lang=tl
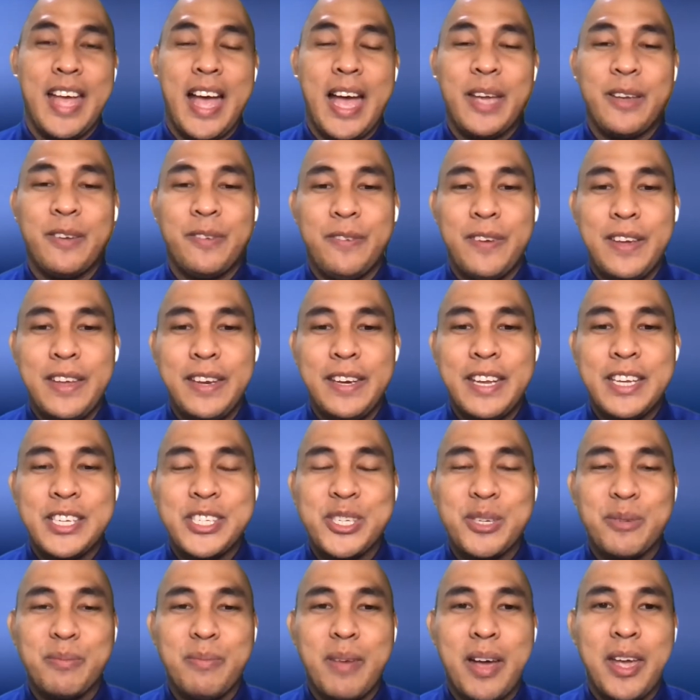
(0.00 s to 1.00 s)
I
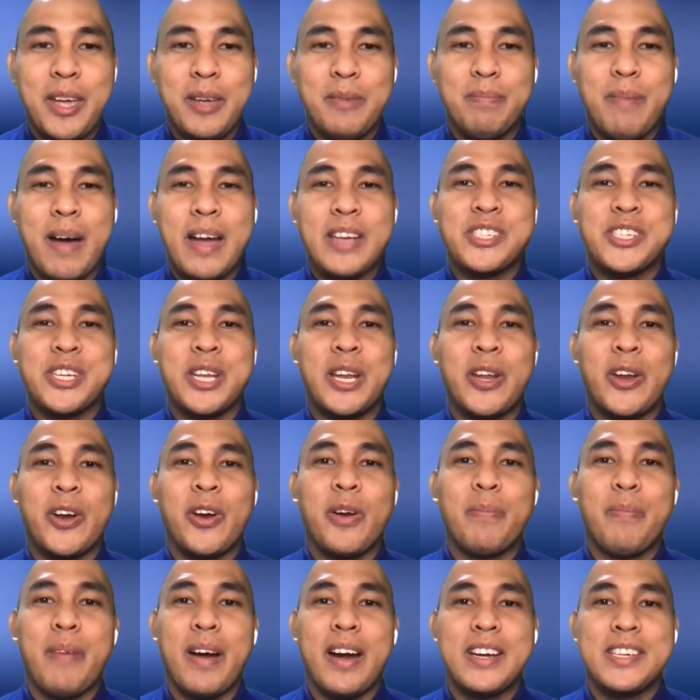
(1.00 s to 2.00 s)
finished my
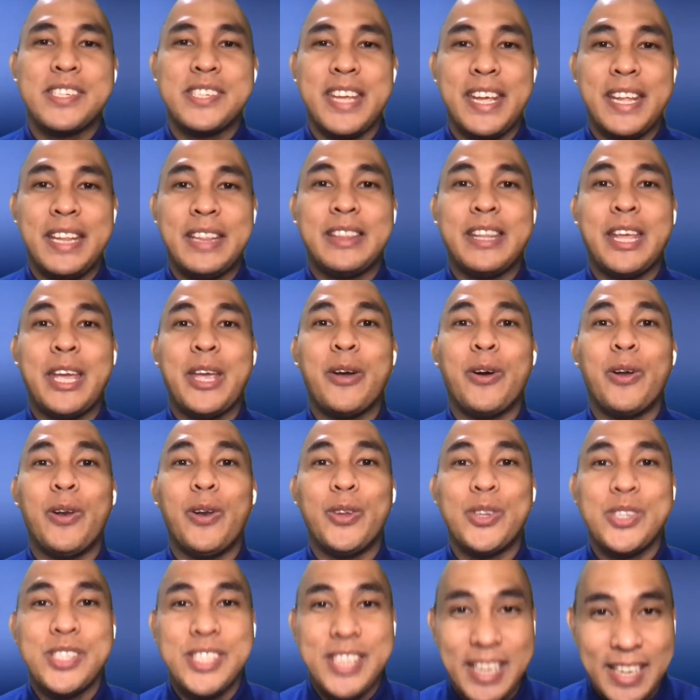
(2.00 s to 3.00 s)
Bachelor of Arts in
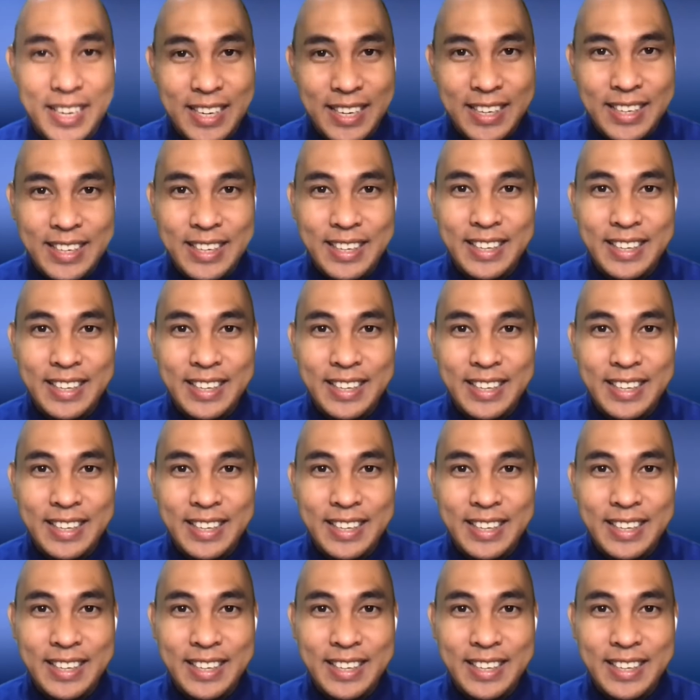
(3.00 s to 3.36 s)
Theology.